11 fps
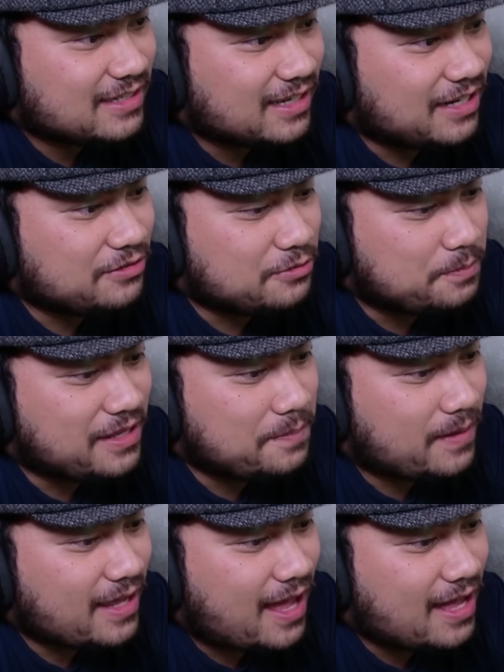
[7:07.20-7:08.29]
ini tuh mirip
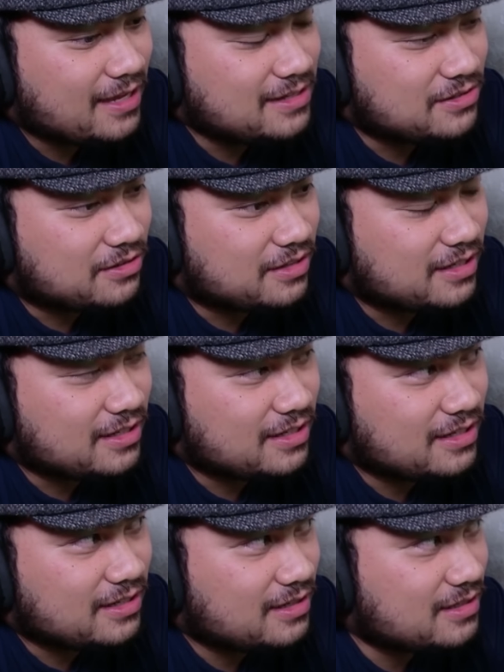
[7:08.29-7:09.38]
kayak Ains loh
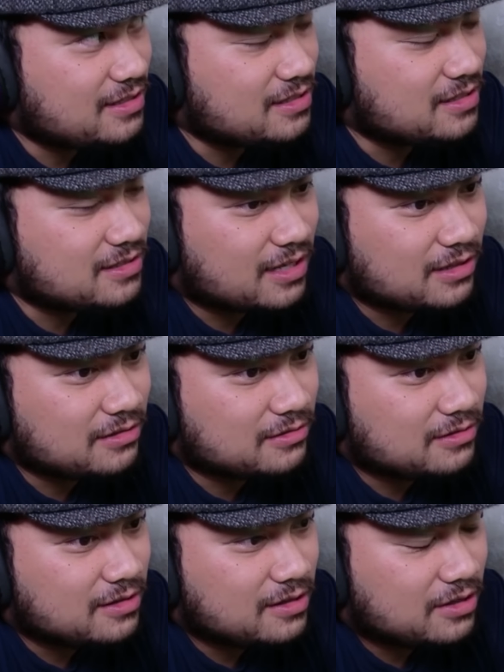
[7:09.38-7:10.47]
di season 1
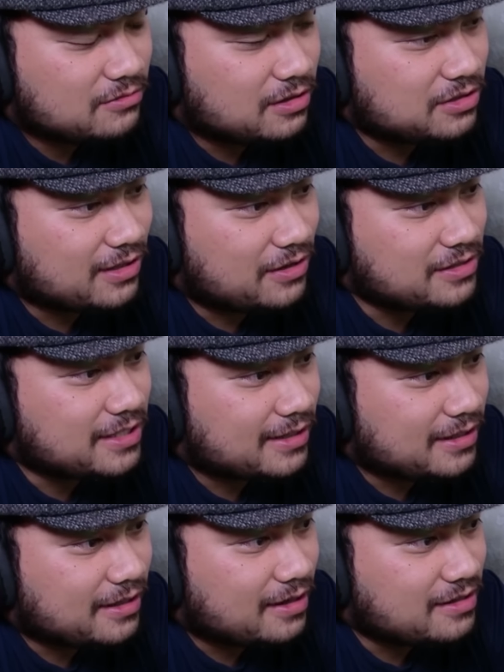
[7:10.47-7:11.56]
waktu lawan
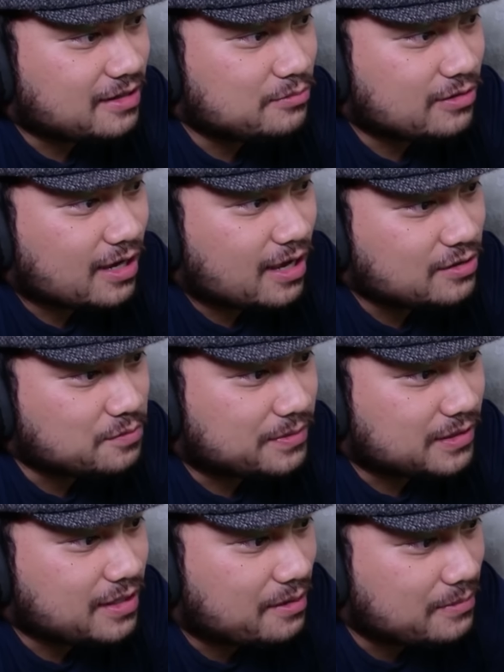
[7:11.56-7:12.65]
Shaltir yang dia buka
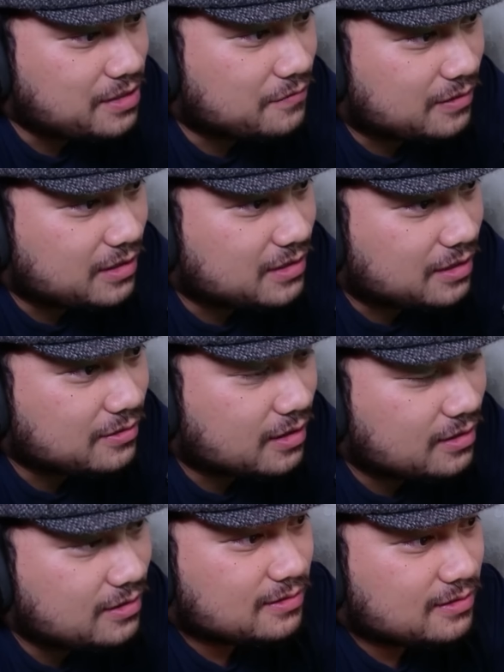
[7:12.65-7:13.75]
Super Tier Magic Fallen Down
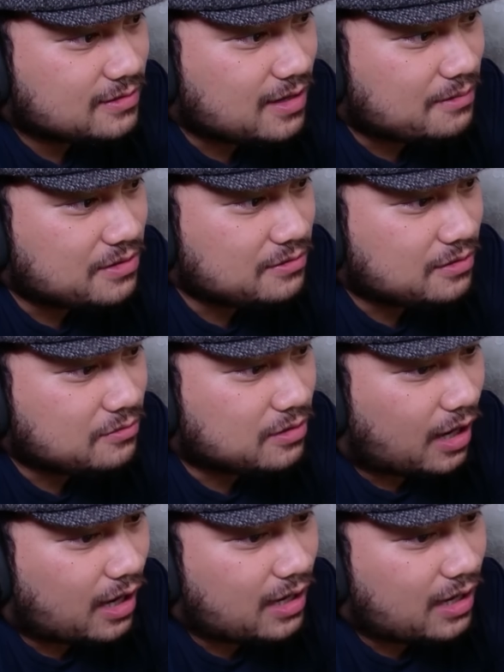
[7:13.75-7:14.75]
kan. Sama juga. Wah.